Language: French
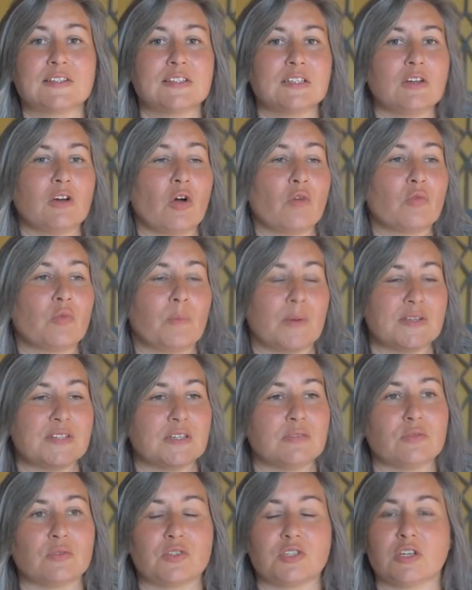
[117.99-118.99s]
Si quand vous
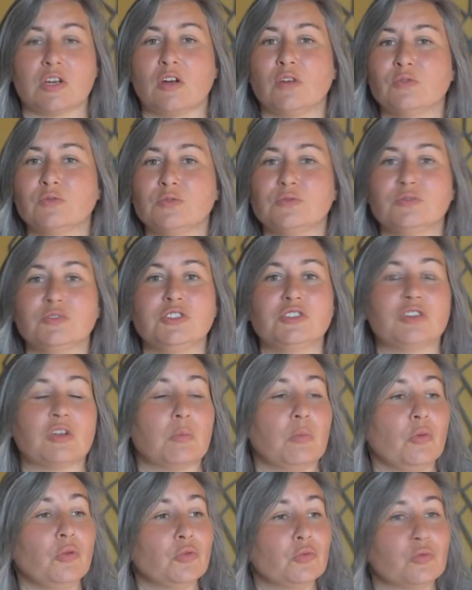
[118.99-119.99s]
passez votre chien, vous vous dites
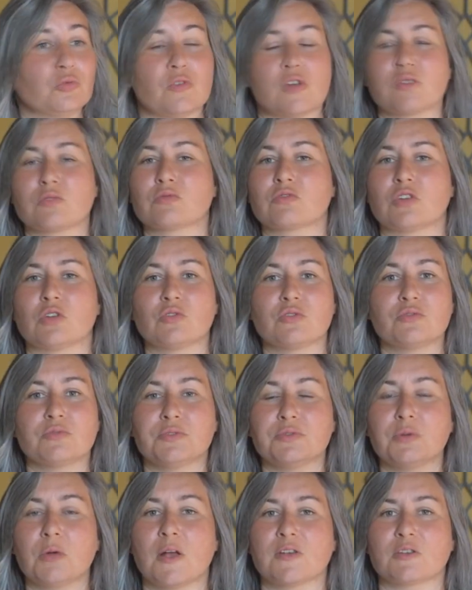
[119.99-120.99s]
bon de toute façon ça je
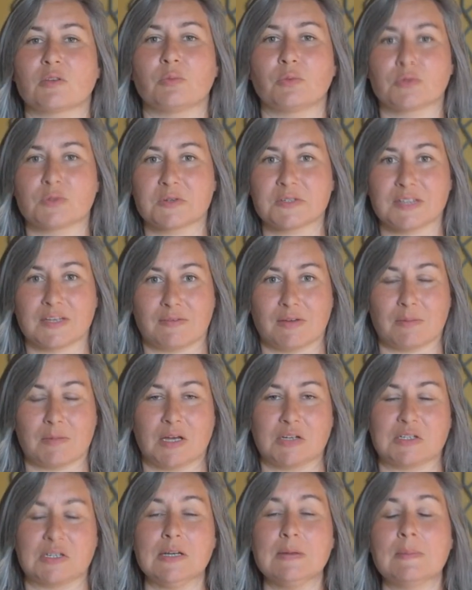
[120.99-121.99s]
suis sûr à 100% que ça va
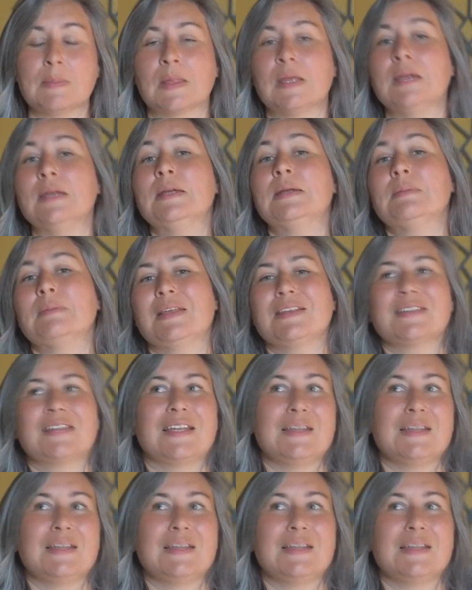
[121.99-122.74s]
marcher, eh bien